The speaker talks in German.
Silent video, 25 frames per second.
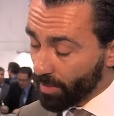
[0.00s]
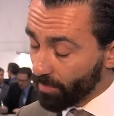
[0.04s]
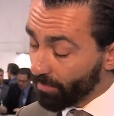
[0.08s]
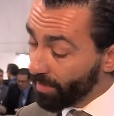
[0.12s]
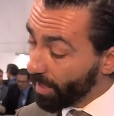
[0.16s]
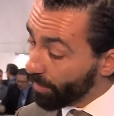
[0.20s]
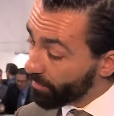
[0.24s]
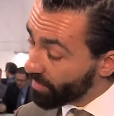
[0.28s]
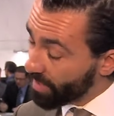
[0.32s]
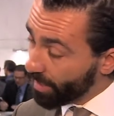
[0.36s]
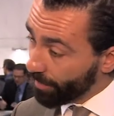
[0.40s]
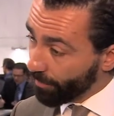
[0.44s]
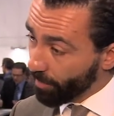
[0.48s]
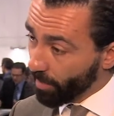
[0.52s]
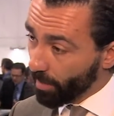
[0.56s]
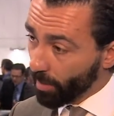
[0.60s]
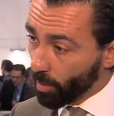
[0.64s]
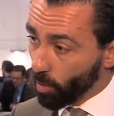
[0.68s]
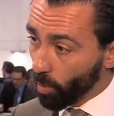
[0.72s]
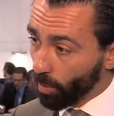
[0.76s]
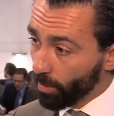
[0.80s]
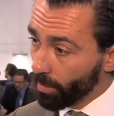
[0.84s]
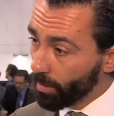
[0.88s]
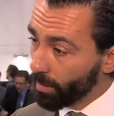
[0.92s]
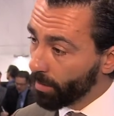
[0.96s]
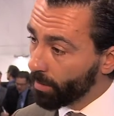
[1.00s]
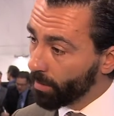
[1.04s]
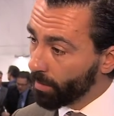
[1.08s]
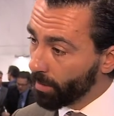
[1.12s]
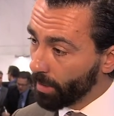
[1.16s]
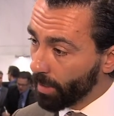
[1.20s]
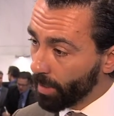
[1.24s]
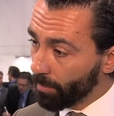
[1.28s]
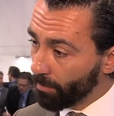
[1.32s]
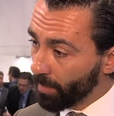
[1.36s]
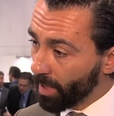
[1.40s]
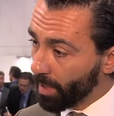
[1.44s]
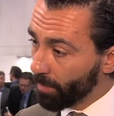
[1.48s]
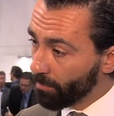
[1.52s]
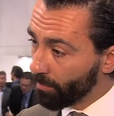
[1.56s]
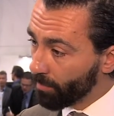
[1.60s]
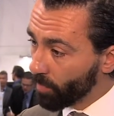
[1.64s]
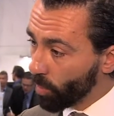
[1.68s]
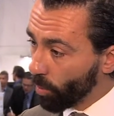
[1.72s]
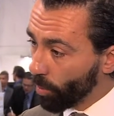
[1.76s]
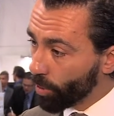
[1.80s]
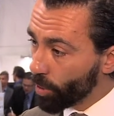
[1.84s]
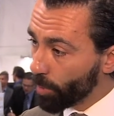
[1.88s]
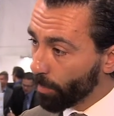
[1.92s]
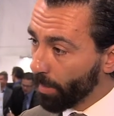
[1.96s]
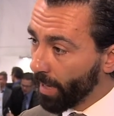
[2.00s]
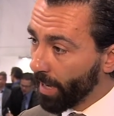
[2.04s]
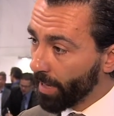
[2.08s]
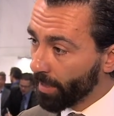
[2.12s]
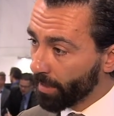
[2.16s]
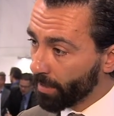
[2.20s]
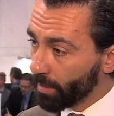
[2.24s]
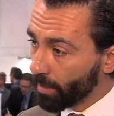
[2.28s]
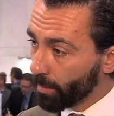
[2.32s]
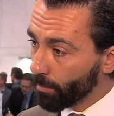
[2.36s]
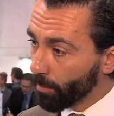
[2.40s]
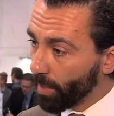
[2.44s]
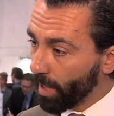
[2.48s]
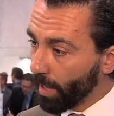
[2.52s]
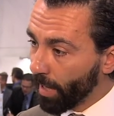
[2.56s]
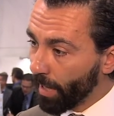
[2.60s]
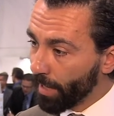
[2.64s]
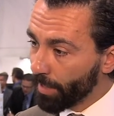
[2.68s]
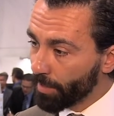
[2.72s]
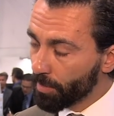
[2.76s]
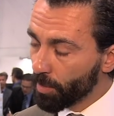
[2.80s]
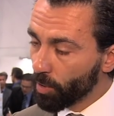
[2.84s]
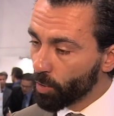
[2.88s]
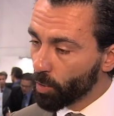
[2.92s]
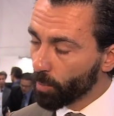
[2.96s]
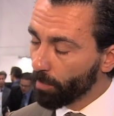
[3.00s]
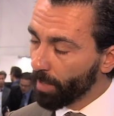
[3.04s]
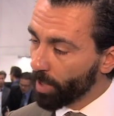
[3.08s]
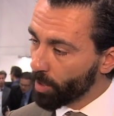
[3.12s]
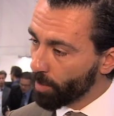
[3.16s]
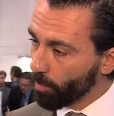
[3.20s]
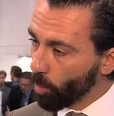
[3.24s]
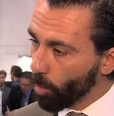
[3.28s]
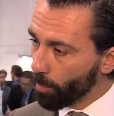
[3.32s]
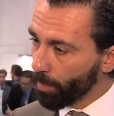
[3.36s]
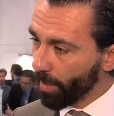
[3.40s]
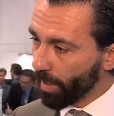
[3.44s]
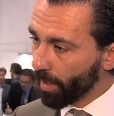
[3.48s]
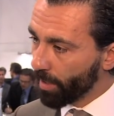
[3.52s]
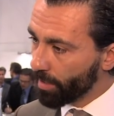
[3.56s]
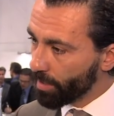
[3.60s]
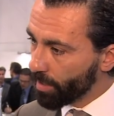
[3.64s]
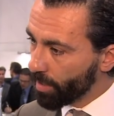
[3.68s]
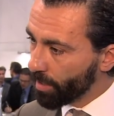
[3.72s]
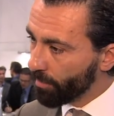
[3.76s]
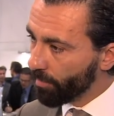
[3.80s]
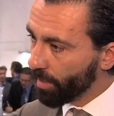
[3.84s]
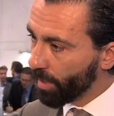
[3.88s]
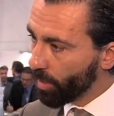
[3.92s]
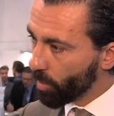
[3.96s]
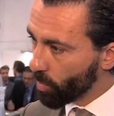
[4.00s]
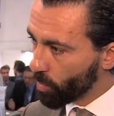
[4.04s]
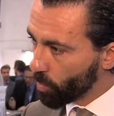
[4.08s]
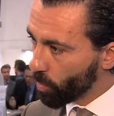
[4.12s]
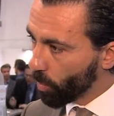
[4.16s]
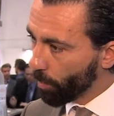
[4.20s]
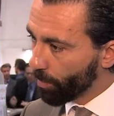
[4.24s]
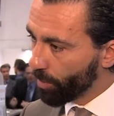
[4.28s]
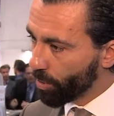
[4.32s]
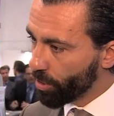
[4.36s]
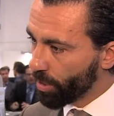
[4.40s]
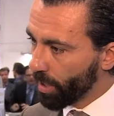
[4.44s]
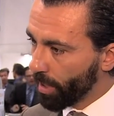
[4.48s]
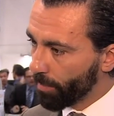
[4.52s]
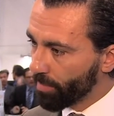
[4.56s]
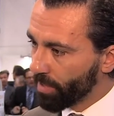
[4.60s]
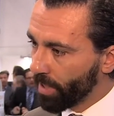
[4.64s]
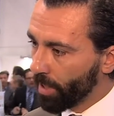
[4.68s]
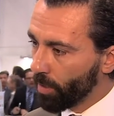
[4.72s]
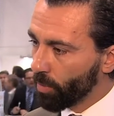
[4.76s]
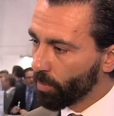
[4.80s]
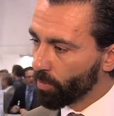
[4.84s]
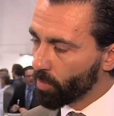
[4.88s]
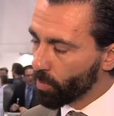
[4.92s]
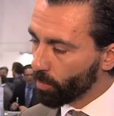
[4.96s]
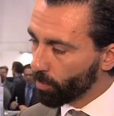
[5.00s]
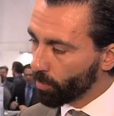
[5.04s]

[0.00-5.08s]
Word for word: also wir haben sehr viele Kunden im, im, deutschsprachigen Bereich, die zum Beispiel operative, endoskopische Abteilung,